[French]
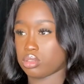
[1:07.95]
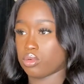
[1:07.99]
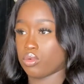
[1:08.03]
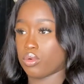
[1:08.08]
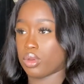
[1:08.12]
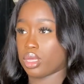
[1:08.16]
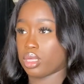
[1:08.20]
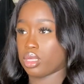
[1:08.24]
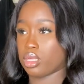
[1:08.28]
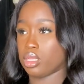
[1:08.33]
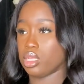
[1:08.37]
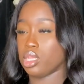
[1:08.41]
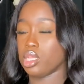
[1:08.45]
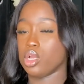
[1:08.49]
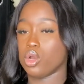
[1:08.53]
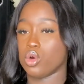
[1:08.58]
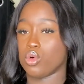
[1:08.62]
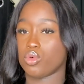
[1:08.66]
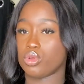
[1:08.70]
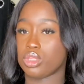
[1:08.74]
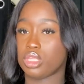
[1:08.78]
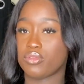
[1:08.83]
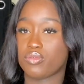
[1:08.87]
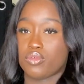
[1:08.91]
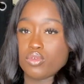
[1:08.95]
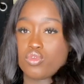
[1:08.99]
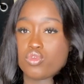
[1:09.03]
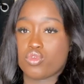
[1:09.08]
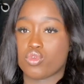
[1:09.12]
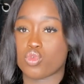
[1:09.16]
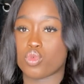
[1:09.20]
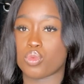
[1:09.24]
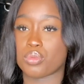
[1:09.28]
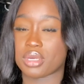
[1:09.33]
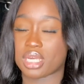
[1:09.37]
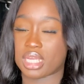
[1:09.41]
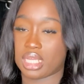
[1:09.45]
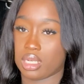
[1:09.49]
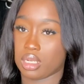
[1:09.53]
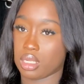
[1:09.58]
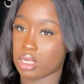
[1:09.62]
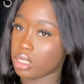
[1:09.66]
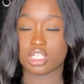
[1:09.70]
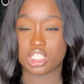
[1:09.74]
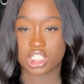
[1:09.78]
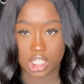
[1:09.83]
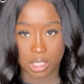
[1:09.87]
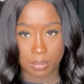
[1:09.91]
Ouais, au niveau du nombril.
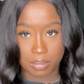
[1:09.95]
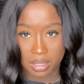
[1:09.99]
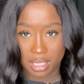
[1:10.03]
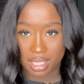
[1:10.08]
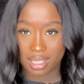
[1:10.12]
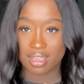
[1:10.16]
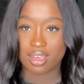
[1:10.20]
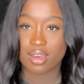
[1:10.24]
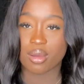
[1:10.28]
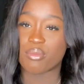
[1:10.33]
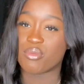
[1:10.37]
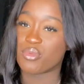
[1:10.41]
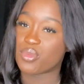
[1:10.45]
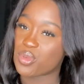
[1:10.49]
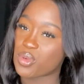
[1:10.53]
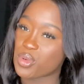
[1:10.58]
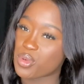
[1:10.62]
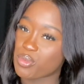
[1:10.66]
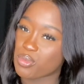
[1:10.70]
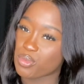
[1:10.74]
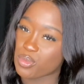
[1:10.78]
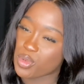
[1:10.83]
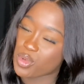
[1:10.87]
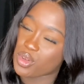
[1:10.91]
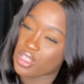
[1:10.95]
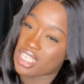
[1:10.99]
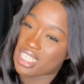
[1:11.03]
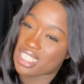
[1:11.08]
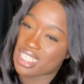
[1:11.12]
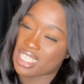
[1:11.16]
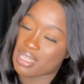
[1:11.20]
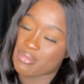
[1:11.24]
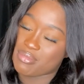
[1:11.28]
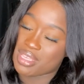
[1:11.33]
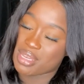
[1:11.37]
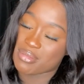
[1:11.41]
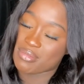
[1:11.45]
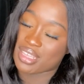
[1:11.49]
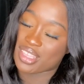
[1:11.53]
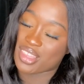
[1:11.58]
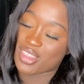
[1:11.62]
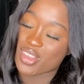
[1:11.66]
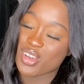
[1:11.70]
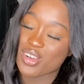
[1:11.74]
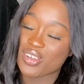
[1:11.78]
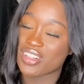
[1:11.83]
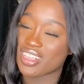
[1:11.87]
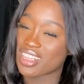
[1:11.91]
J'ai pris, comme vous, connaissez bien
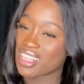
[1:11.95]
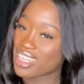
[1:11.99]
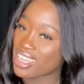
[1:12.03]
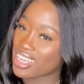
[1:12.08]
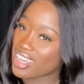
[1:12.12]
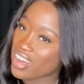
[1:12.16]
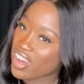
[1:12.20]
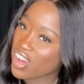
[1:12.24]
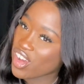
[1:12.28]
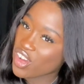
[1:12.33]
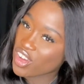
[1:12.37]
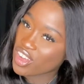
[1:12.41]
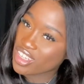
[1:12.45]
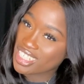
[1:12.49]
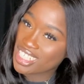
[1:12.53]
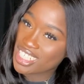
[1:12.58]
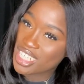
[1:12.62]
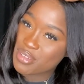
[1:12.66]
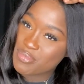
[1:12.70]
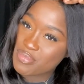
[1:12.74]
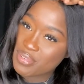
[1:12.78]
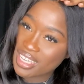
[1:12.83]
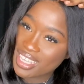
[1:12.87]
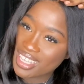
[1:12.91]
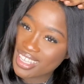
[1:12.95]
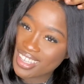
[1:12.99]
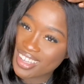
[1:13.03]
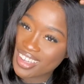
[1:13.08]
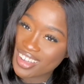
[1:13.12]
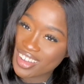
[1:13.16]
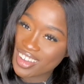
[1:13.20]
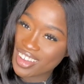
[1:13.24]
maintenant, euh, j'ai pris